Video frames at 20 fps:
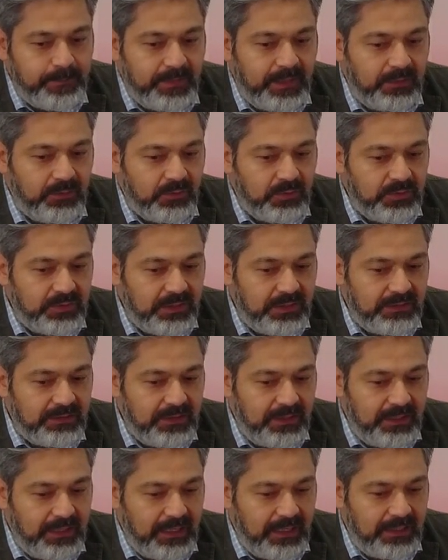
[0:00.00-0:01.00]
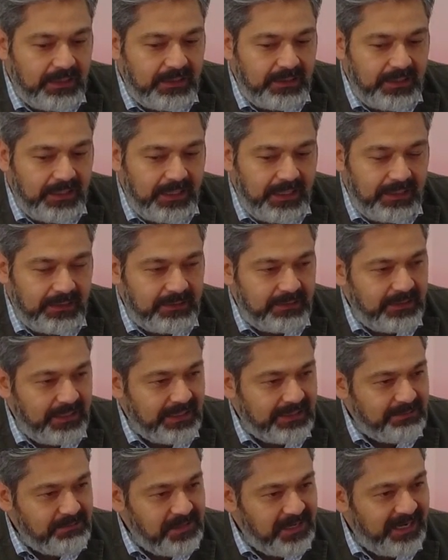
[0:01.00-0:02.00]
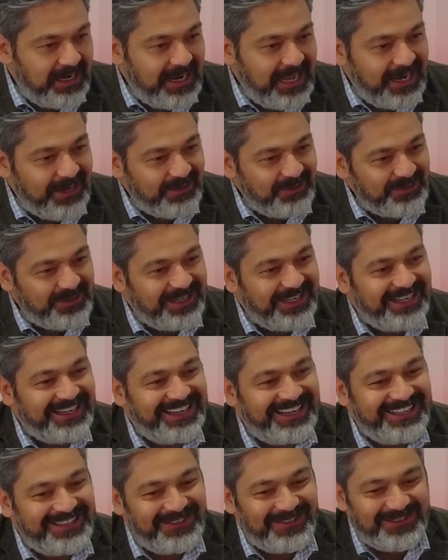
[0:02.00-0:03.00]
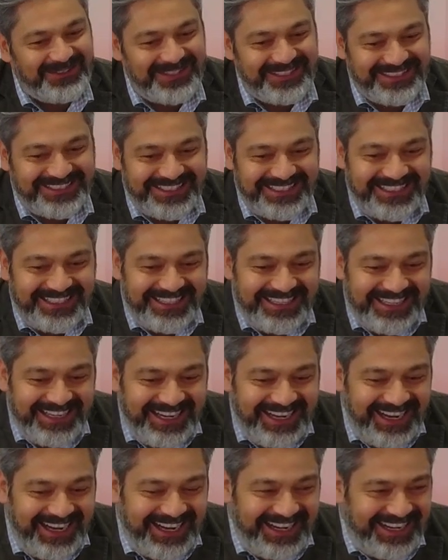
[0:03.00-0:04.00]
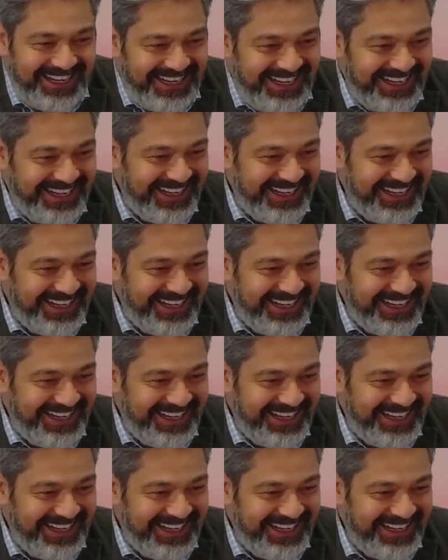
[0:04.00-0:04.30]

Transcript: Entonces eran, eran días bien largos en aquel entonces. me imagino.